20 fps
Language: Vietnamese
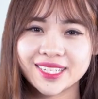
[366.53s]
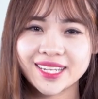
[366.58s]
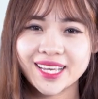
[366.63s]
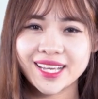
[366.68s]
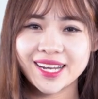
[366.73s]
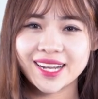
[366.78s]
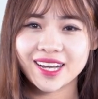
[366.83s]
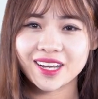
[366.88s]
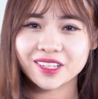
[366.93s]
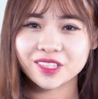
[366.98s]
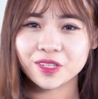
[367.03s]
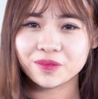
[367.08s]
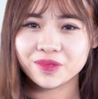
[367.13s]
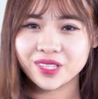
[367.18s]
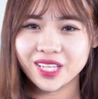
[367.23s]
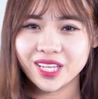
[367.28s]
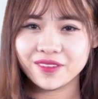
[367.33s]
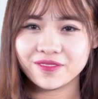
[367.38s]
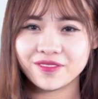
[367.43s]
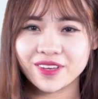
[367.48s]
Trên đây là các thông
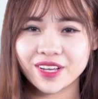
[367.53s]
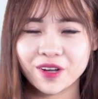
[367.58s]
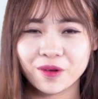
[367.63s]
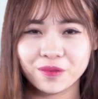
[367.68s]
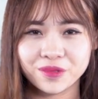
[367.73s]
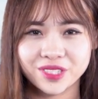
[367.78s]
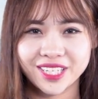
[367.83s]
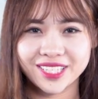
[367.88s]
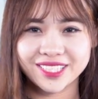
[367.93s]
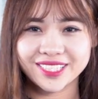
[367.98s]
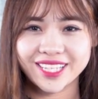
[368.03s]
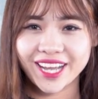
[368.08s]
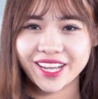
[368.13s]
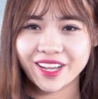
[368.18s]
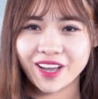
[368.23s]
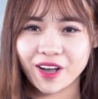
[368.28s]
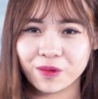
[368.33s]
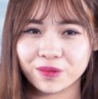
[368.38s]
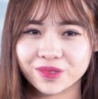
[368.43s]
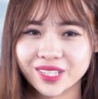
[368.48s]
tin về công trình nhà
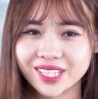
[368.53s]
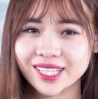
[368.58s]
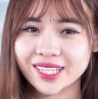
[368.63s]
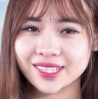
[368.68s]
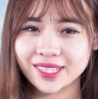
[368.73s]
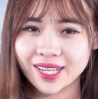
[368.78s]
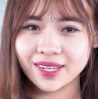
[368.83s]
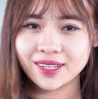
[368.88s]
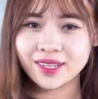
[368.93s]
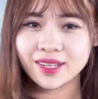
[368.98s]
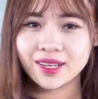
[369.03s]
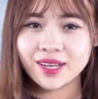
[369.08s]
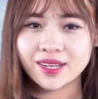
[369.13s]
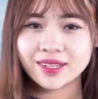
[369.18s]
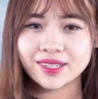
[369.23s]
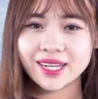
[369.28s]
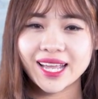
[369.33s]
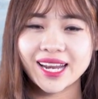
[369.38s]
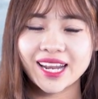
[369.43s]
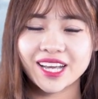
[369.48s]
anh Hồng tại Thạch Thất.
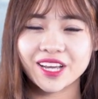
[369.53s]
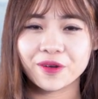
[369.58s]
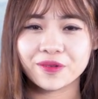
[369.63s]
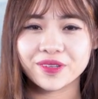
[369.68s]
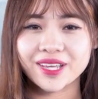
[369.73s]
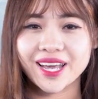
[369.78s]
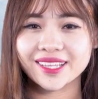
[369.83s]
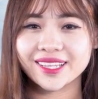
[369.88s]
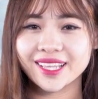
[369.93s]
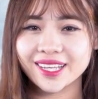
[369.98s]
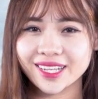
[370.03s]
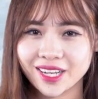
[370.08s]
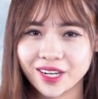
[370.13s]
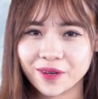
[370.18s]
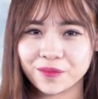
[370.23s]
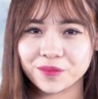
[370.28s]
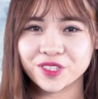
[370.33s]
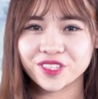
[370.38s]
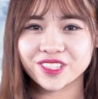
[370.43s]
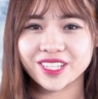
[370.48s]
Đây là kiểu nhà thích
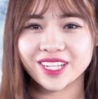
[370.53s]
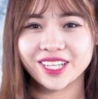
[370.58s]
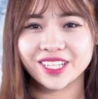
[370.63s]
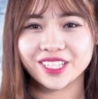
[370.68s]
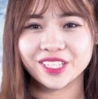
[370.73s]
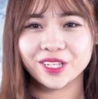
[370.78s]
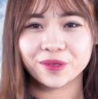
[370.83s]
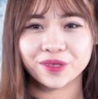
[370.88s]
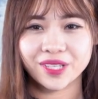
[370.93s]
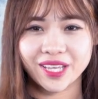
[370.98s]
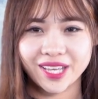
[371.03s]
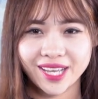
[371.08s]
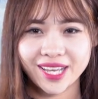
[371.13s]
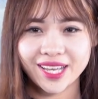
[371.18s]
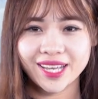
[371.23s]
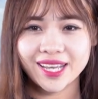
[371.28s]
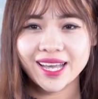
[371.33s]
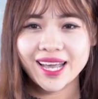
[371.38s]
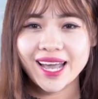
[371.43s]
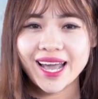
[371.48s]
hợp cho gia đình nhiều thế
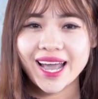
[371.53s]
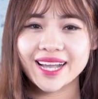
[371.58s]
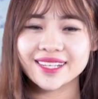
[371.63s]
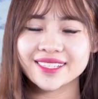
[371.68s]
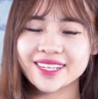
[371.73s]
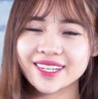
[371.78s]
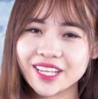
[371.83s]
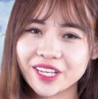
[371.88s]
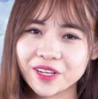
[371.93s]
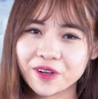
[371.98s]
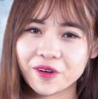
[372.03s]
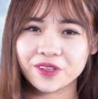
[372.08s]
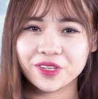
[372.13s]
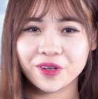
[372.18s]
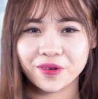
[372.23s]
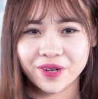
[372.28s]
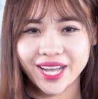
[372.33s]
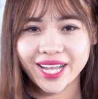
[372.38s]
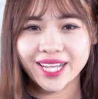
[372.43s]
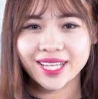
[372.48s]
hệ hay gia đình có
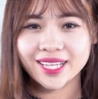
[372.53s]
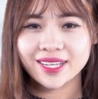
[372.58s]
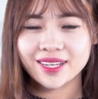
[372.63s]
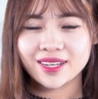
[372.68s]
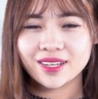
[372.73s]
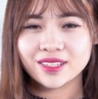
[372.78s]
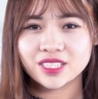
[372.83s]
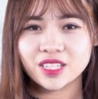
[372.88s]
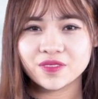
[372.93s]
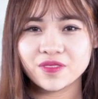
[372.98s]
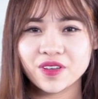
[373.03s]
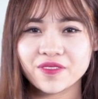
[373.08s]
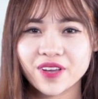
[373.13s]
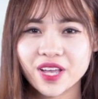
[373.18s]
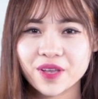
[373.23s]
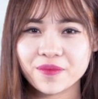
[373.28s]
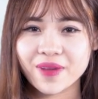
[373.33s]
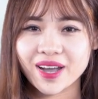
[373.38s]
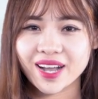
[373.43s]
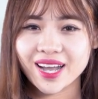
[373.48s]
nhiều khách. Chính vì
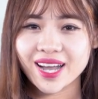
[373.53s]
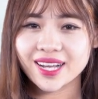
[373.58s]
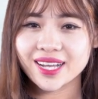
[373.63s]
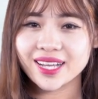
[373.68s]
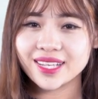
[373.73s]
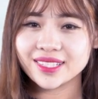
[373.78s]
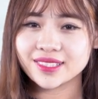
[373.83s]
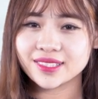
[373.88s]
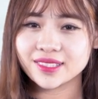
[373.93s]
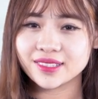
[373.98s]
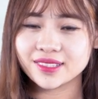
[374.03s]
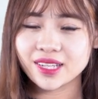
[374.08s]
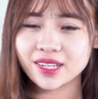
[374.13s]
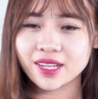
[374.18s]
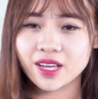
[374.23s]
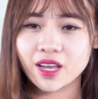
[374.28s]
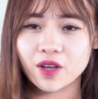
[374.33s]
vậy mà các kỹ sư thiết